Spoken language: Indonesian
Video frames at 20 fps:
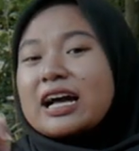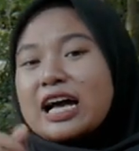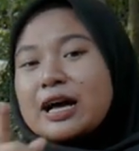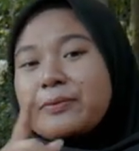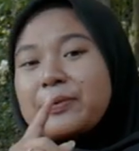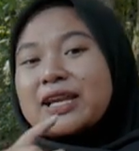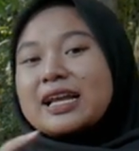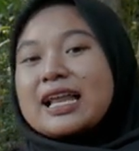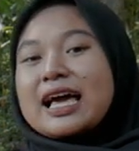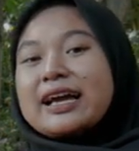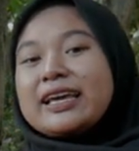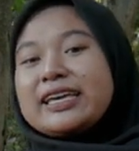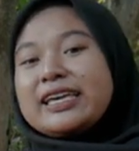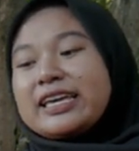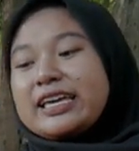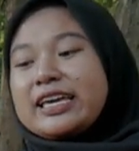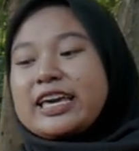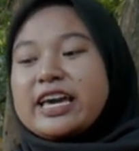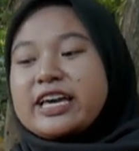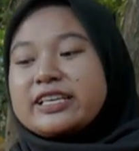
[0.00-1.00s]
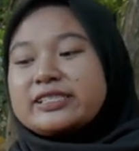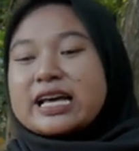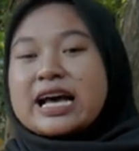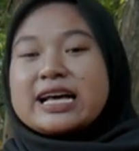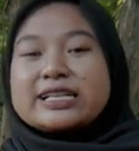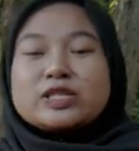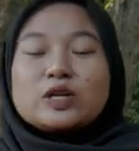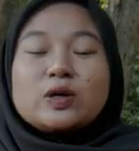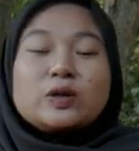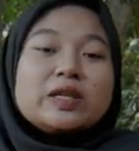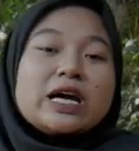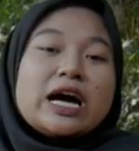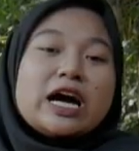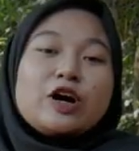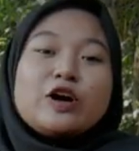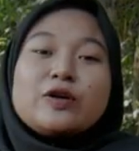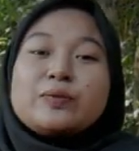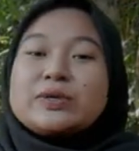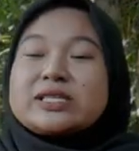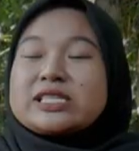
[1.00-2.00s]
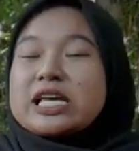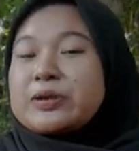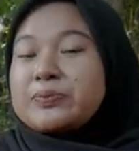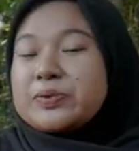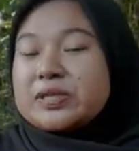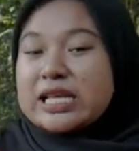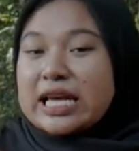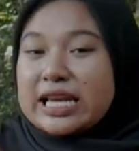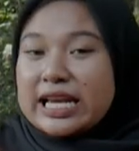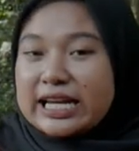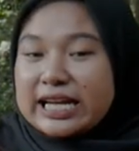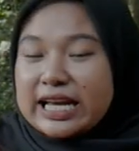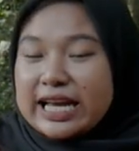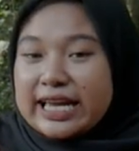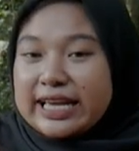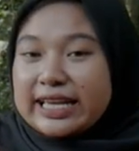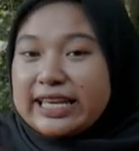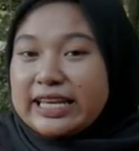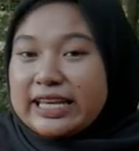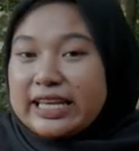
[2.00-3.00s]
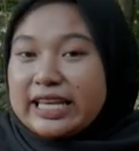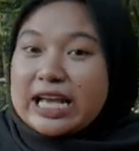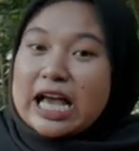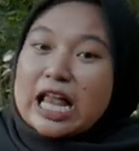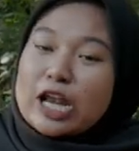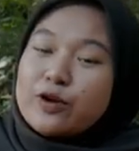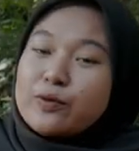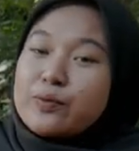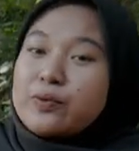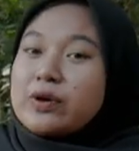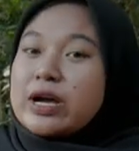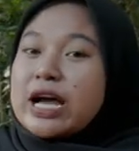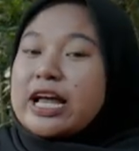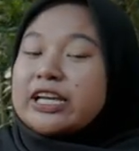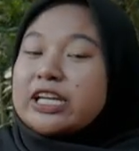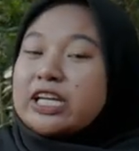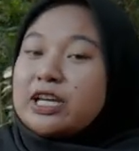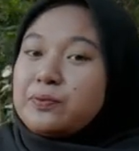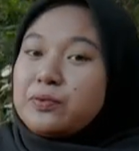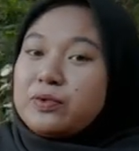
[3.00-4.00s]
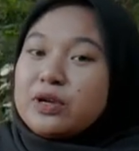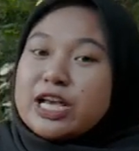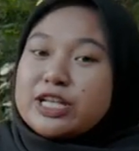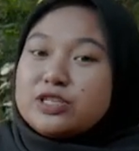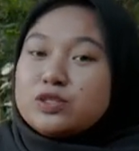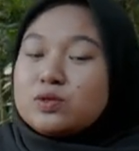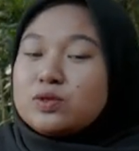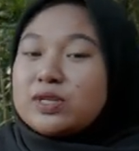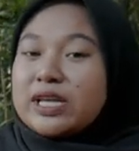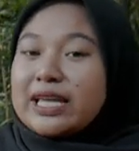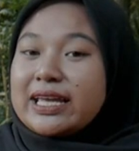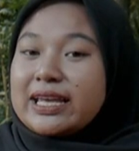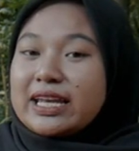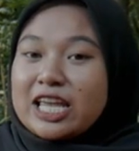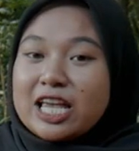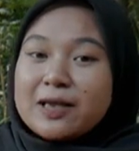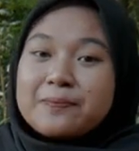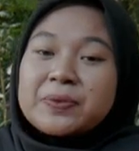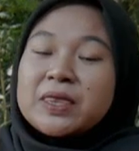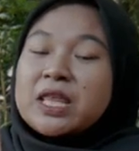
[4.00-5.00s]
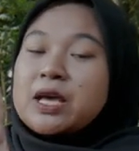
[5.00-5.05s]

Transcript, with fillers: kapan lagi GSA sodako besar-besaran kayak gini kalau bukan di bulan Juni ini